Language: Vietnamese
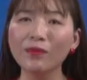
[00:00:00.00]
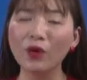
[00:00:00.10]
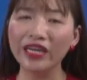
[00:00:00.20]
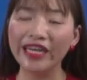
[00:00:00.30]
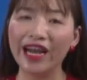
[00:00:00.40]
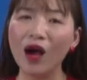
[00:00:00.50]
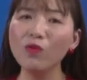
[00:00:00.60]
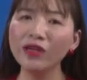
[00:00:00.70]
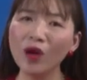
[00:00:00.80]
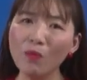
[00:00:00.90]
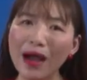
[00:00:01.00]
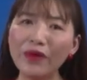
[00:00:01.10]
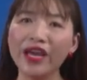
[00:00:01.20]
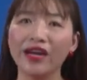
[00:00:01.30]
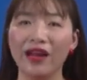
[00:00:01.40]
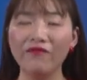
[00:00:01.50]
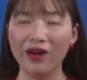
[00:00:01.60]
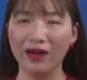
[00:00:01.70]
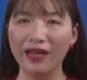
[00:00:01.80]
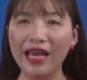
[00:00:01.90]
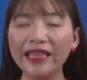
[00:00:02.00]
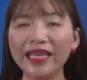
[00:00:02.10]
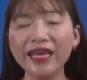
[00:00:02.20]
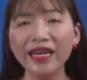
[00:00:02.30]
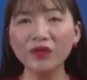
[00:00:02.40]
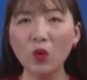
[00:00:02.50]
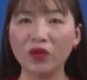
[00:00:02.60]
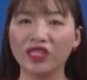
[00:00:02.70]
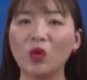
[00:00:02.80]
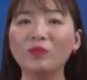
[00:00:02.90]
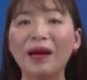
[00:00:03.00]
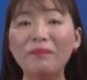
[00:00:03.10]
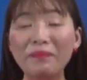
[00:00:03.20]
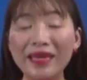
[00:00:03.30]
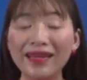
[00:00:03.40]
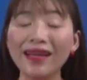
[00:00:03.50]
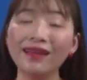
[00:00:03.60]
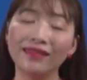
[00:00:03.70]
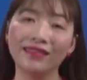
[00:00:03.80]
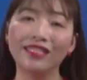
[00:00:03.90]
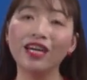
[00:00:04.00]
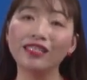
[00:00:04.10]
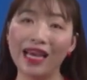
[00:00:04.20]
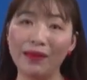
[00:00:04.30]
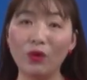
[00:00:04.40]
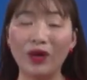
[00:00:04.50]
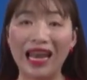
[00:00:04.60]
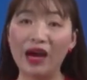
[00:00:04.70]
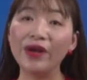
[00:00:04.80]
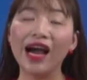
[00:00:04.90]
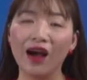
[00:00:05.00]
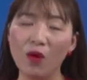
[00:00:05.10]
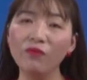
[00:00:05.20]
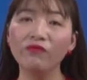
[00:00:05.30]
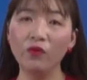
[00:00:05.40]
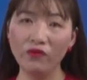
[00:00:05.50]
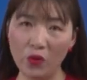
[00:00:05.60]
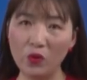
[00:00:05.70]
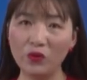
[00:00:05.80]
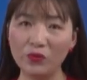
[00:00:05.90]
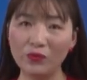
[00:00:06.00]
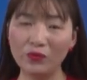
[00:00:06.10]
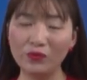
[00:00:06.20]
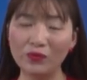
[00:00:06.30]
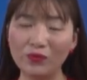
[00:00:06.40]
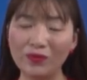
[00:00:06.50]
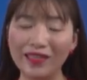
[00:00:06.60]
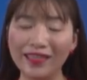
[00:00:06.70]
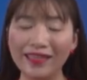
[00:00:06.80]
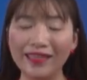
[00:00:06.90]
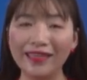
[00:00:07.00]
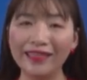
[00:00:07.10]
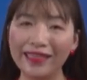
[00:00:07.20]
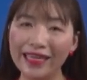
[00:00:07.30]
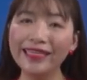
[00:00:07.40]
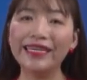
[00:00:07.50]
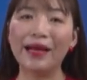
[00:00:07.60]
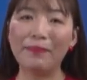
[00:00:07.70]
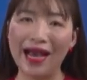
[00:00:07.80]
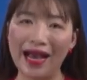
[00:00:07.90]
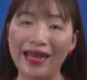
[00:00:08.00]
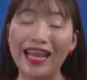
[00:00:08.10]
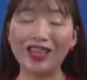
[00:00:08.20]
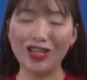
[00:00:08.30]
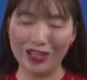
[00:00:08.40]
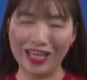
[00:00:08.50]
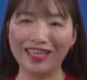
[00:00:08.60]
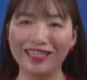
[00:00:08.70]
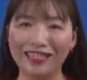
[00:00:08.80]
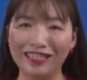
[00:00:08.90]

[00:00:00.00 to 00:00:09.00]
từ một người đàn ông không bao giờ đánh vợ thì những cái cuộc sống đã biến trở thành một lão đàn ông vũ phu. Chính người đàn bà đã tự nhận